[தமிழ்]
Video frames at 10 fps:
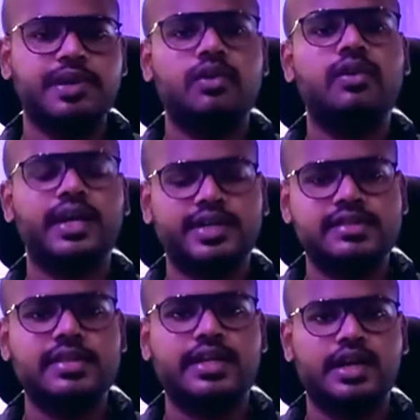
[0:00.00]
பண்ணால் அவங்களுக்கு
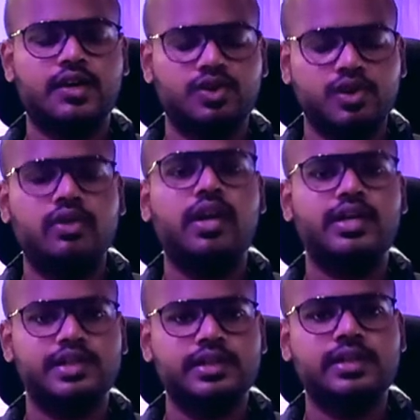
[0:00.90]
அண்டர்ஸ்டாண்ட் ஆகும் அவங்களால